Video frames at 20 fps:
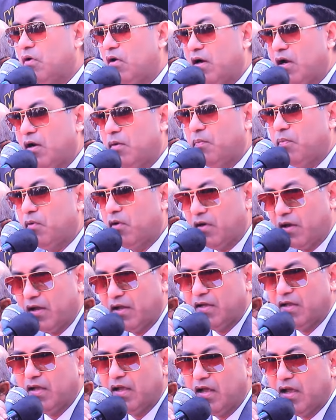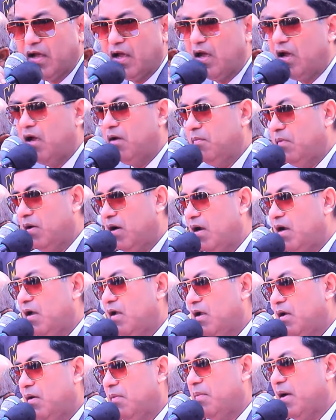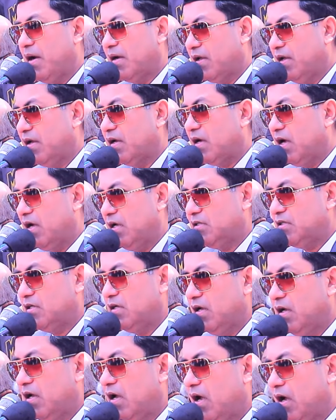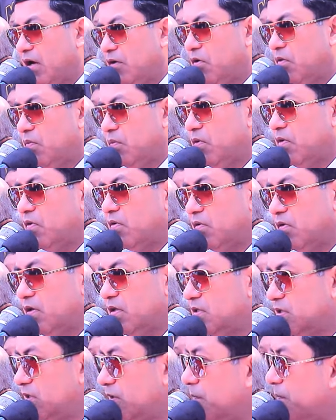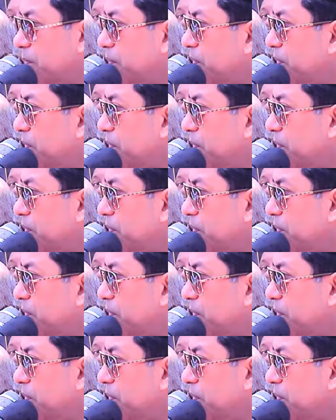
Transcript: করার পরেই আমরা বাকি কাজ আরম্ভ করেছি